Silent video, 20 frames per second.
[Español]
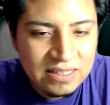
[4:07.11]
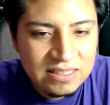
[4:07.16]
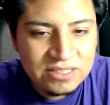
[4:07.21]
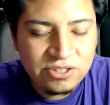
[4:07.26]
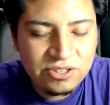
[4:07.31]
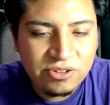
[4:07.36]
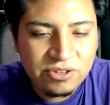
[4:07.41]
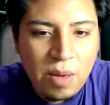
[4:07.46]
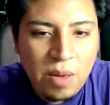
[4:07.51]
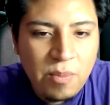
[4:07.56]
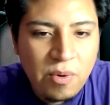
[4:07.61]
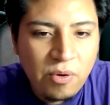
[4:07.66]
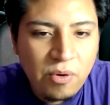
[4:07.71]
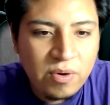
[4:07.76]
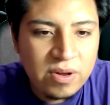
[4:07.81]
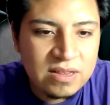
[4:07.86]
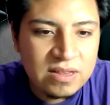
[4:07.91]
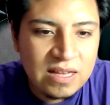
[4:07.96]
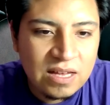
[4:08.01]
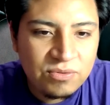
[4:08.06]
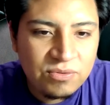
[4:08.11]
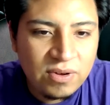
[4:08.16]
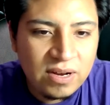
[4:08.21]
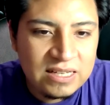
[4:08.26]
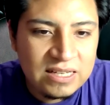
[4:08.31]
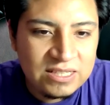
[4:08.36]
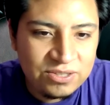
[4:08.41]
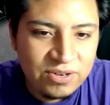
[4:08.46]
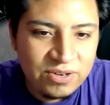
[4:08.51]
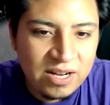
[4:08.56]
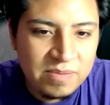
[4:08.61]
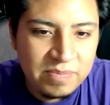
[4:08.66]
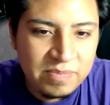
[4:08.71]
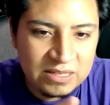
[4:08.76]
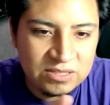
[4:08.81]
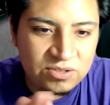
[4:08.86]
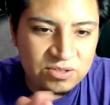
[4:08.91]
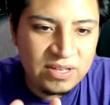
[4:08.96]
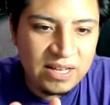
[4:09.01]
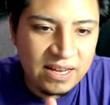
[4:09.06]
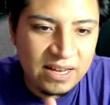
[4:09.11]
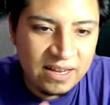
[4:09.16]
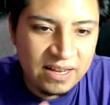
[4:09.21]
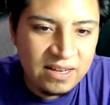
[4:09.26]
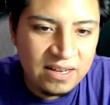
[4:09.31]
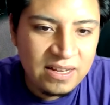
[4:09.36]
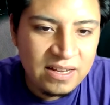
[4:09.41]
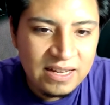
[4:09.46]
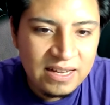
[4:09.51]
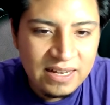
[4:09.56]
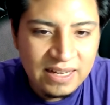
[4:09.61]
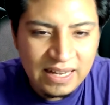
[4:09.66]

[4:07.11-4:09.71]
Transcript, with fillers: Si nos damos cuenta, toda la historia del personaje,